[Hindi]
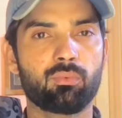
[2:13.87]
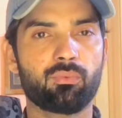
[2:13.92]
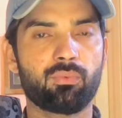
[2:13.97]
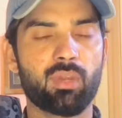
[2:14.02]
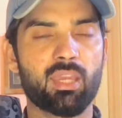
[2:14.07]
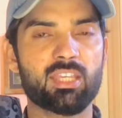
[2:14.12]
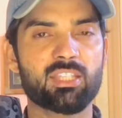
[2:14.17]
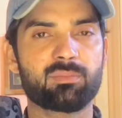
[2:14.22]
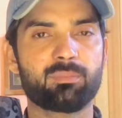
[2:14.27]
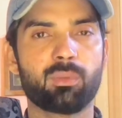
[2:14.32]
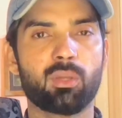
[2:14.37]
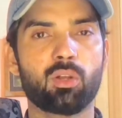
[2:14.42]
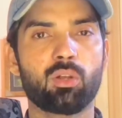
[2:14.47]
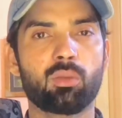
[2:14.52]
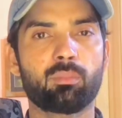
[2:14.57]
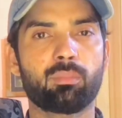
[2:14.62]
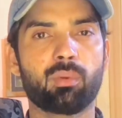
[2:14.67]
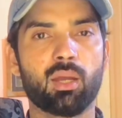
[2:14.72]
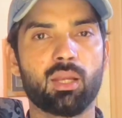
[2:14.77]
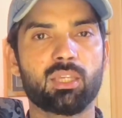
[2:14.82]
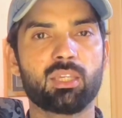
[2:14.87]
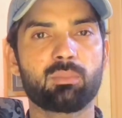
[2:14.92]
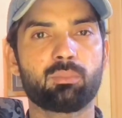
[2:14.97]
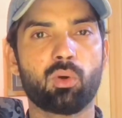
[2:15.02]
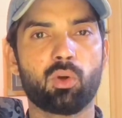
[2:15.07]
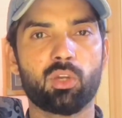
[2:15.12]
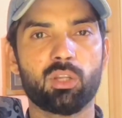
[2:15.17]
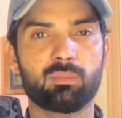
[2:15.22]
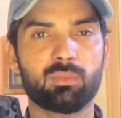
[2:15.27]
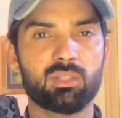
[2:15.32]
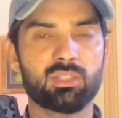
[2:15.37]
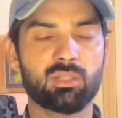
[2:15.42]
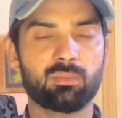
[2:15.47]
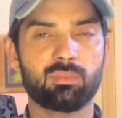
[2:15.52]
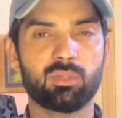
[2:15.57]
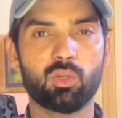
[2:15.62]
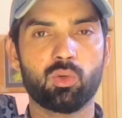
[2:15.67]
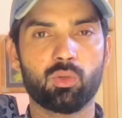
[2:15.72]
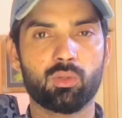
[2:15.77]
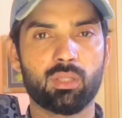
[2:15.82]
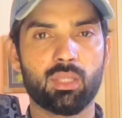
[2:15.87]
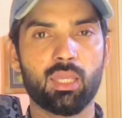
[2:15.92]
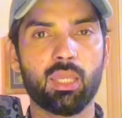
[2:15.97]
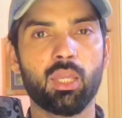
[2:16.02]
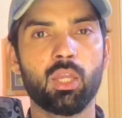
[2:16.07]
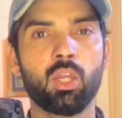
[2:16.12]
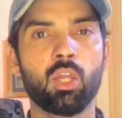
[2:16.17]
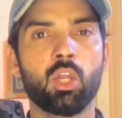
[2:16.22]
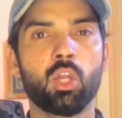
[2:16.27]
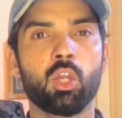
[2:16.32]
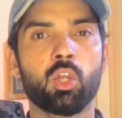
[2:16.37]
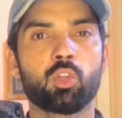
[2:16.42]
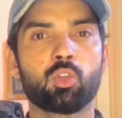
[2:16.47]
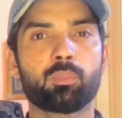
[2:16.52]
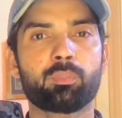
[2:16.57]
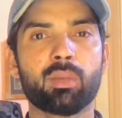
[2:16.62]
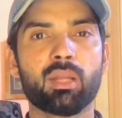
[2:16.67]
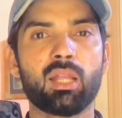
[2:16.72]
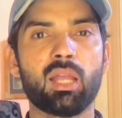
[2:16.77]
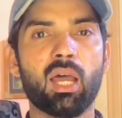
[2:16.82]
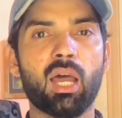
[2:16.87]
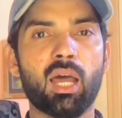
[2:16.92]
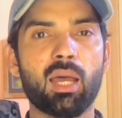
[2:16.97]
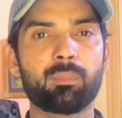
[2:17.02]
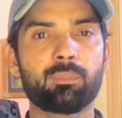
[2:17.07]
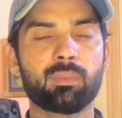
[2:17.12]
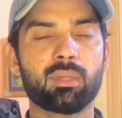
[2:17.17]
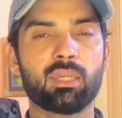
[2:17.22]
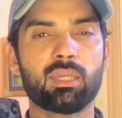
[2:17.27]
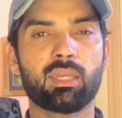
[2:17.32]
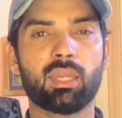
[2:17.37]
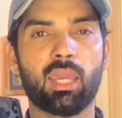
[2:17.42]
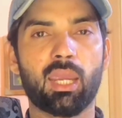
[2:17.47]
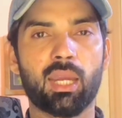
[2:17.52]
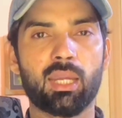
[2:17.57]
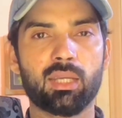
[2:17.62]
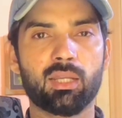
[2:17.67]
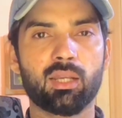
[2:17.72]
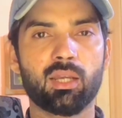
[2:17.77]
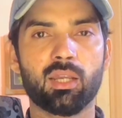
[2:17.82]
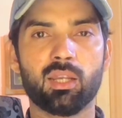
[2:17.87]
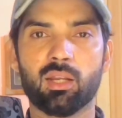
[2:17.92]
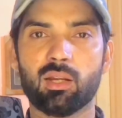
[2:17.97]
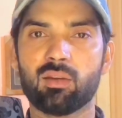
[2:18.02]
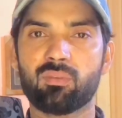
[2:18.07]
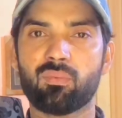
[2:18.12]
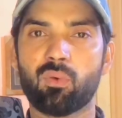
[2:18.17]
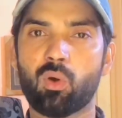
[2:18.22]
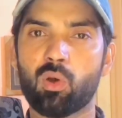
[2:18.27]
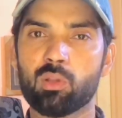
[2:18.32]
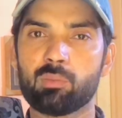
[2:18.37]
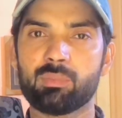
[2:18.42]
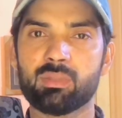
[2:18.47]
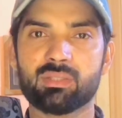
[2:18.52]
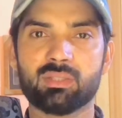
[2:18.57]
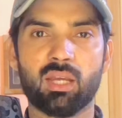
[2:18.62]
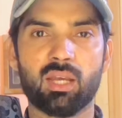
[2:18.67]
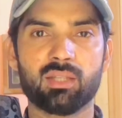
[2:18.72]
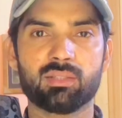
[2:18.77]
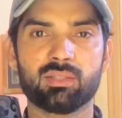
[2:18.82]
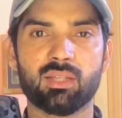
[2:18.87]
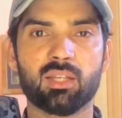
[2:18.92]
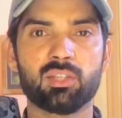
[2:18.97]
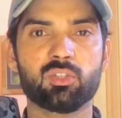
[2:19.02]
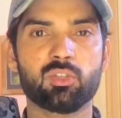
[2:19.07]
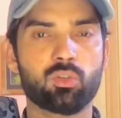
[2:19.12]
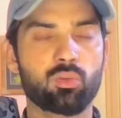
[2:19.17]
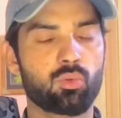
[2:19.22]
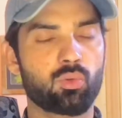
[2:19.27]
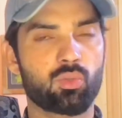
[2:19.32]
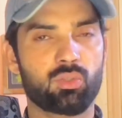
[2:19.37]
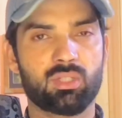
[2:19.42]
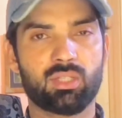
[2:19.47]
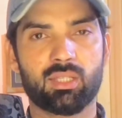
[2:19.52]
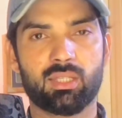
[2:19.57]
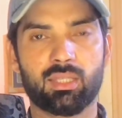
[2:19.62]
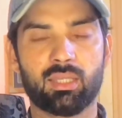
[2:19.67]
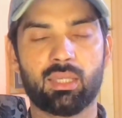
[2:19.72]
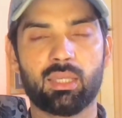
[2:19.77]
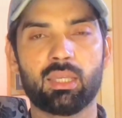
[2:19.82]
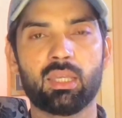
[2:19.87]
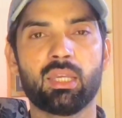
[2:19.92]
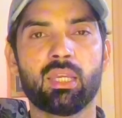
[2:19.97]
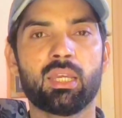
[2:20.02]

फेस पे और बाकी बॉडी पे जब ये होता है तो फिर आपकी कैट का हेयर फॉल भी साथ साथ शुरू हो जाता है